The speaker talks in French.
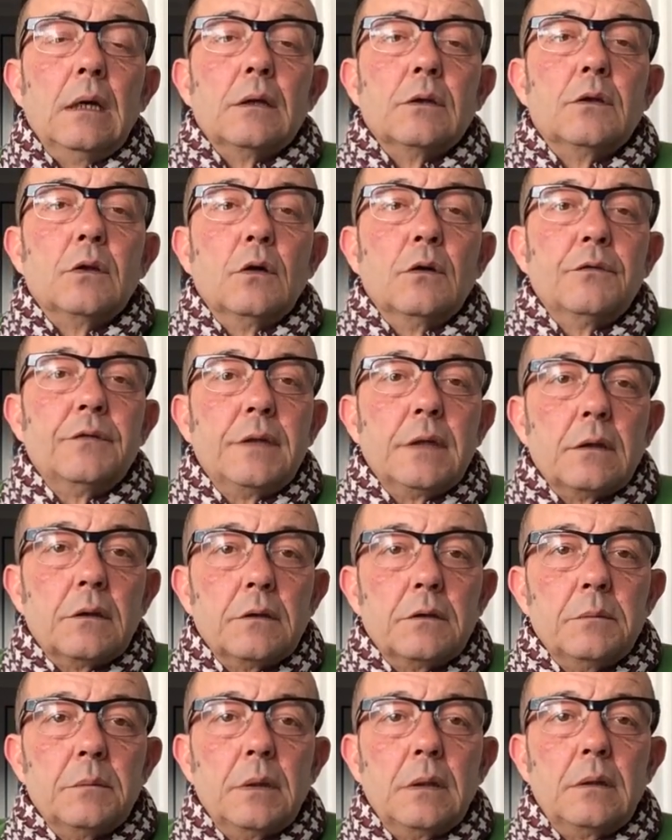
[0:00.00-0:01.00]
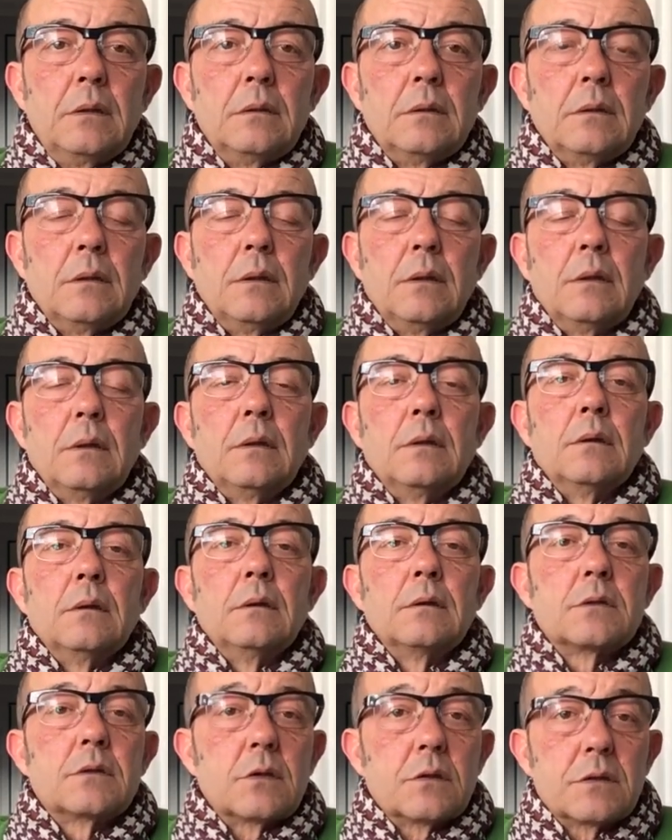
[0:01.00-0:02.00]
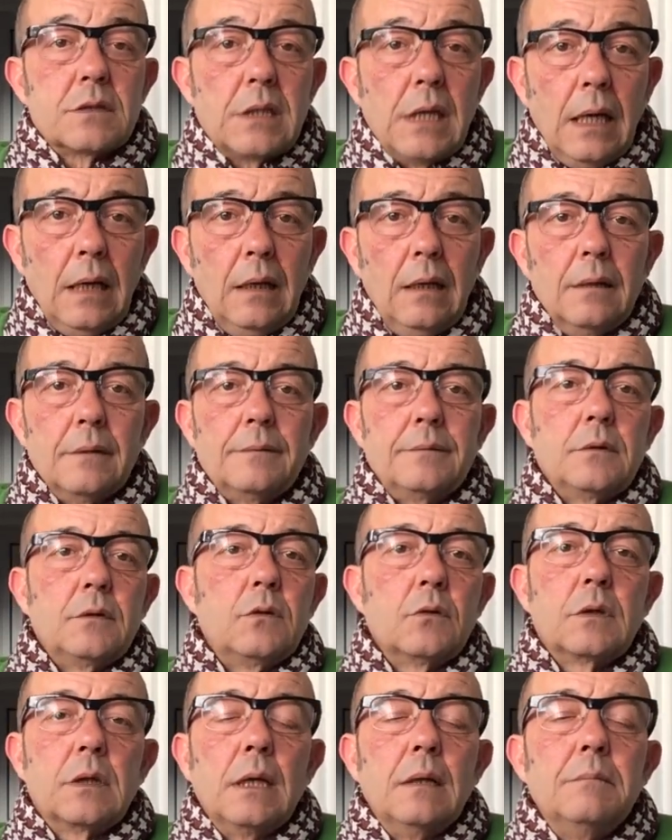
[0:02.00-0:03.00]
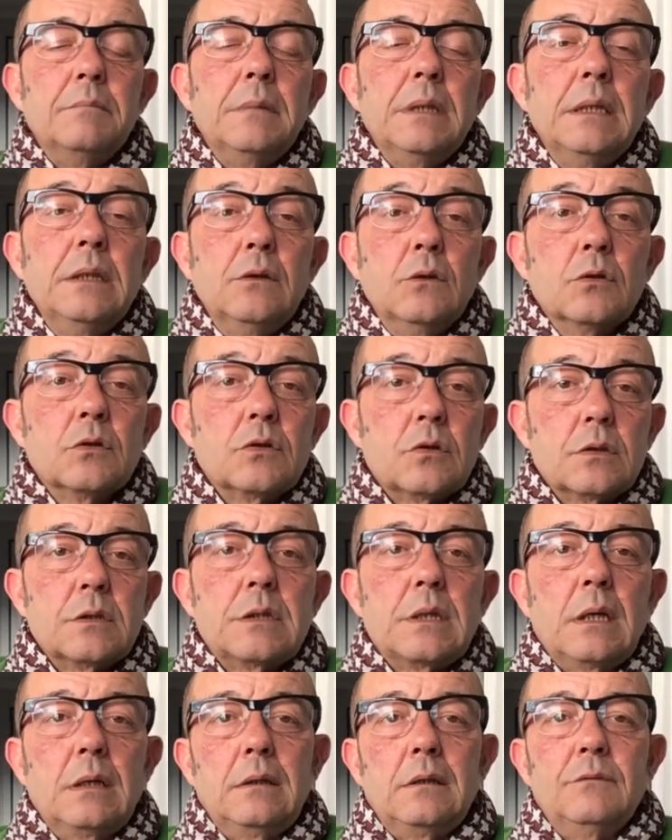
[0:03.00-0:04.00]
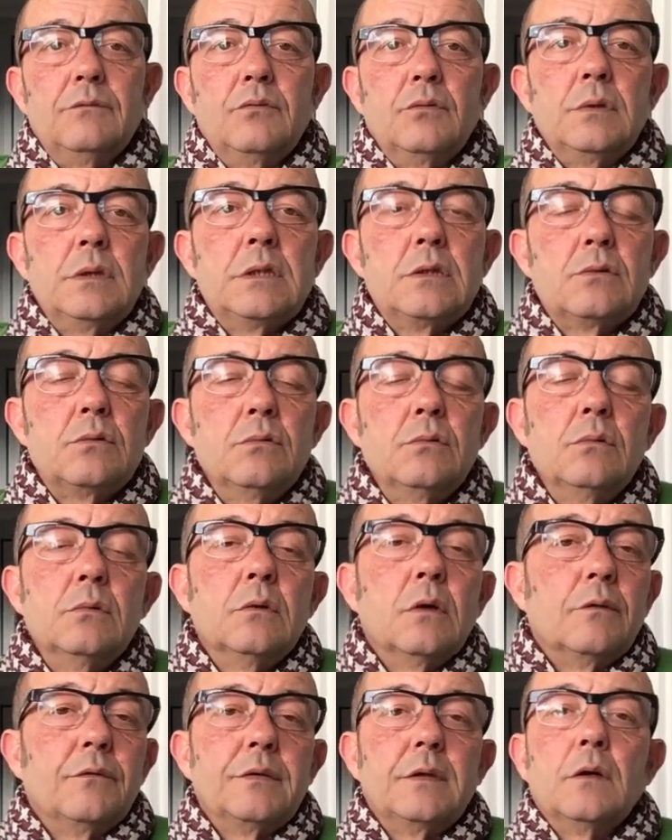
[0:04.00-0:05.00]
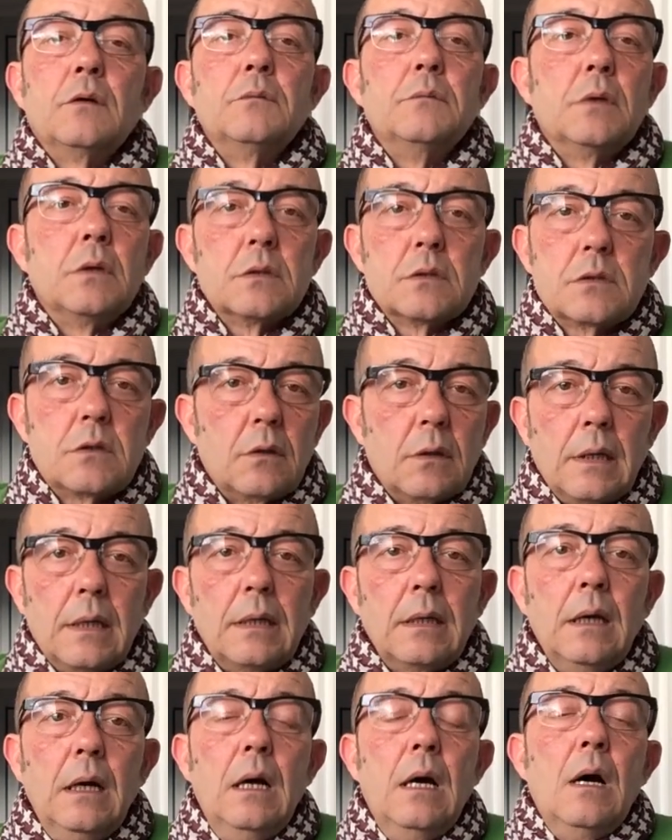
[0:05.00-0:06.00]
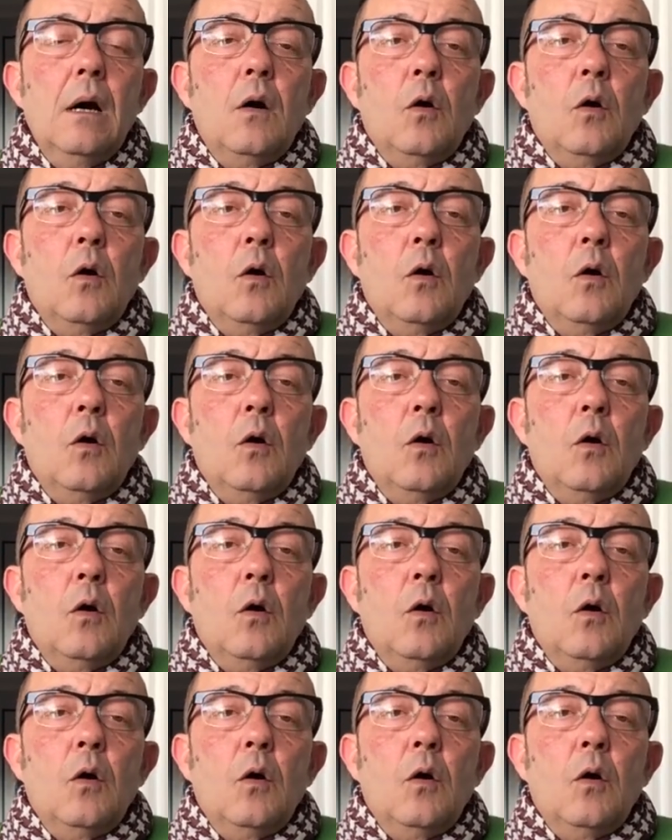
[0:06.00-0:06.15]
d'environnement euh, social, de quel milieu social êtes-vous issu, d'environnement scolaire.